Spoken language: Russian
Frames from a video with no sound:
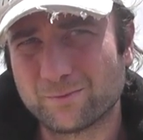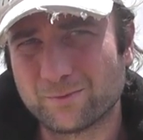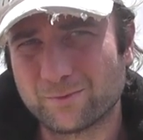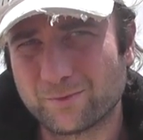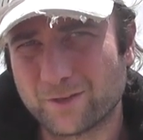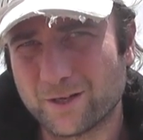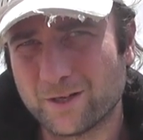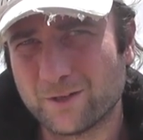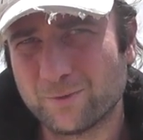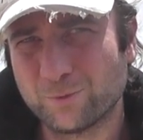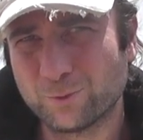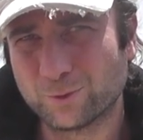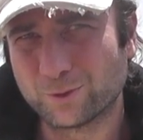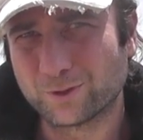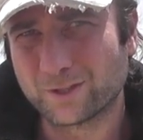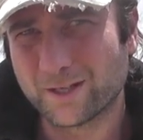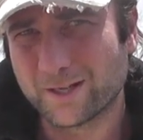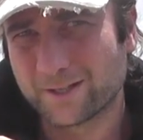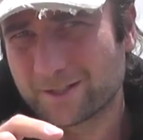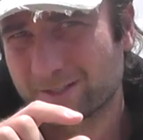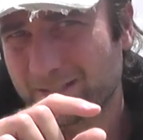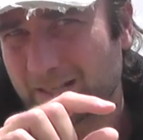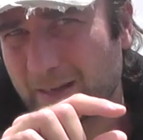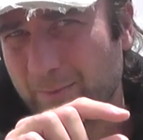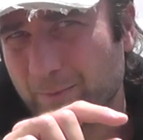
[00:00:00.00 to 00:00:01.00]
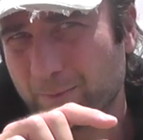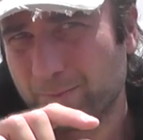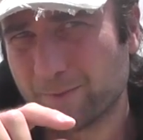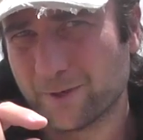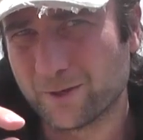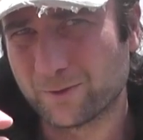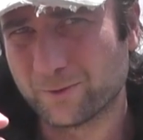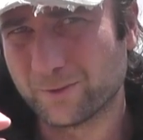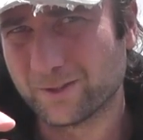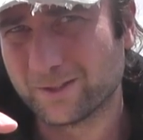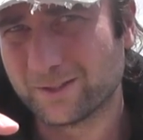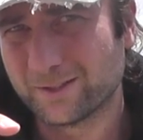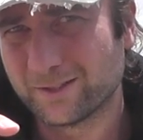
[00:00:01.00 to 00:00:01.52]
в Голливуд», кажется, самый
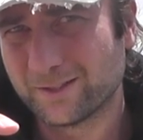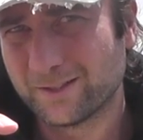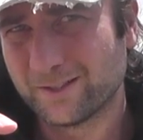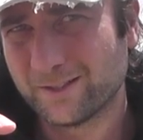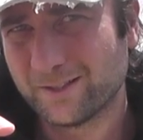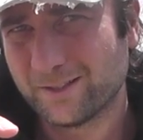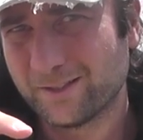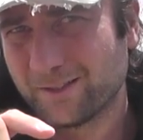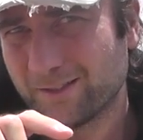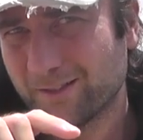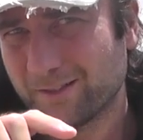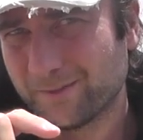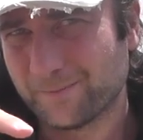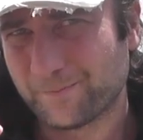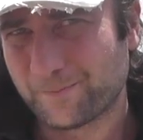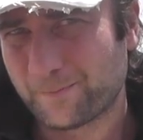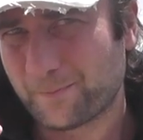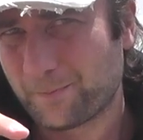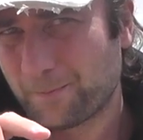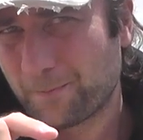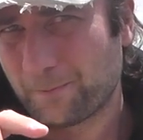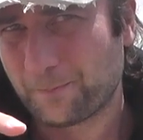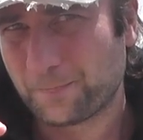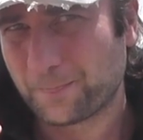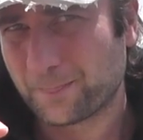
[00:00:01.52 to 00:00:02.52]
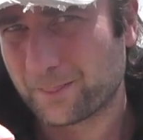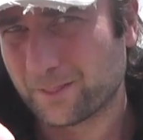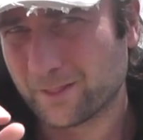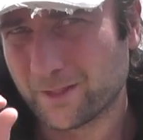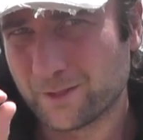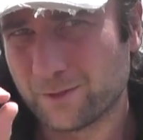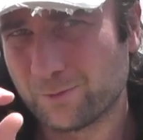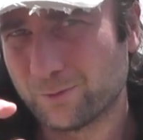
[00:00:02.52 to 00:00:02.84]
первый. На